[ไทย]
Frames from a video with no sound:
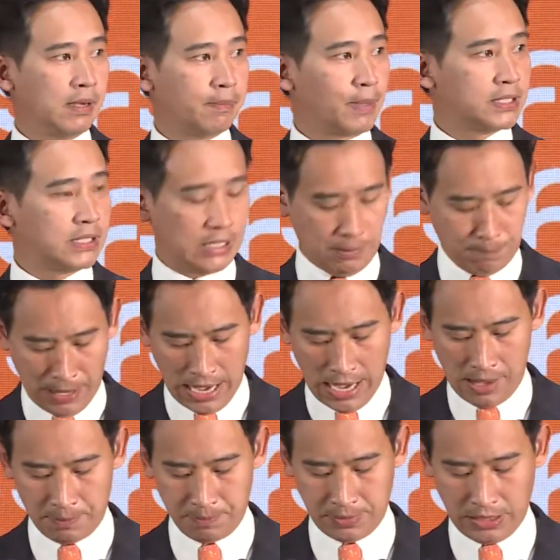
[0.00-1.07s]
ประสิทธิภา
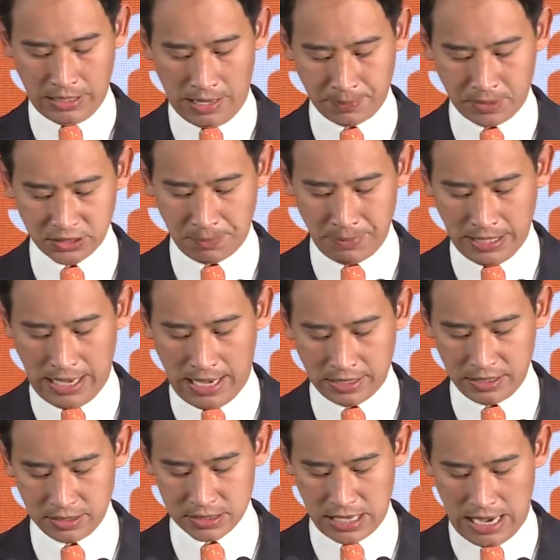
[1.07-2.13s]
พนะครับก็จะมีการ
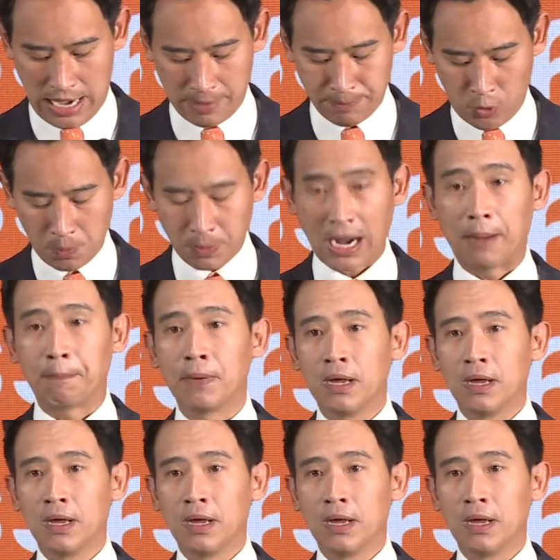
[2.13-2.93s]
เดินสายพบกับ